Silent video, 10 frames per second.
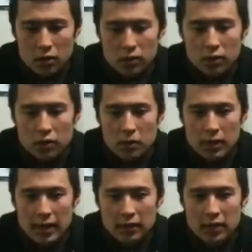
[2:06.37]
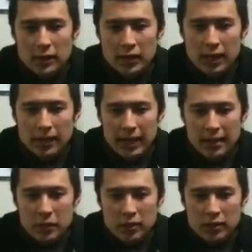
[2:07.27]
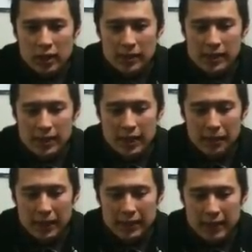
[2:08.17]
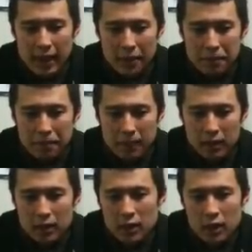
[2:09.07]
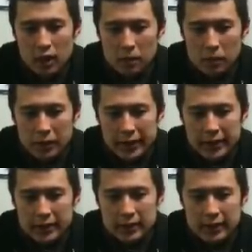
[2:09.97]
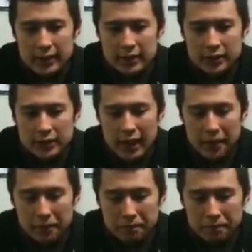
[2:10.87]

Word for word: 本当にもう彼女はもう食べたいものを食べずに我慢してもう必死に練習して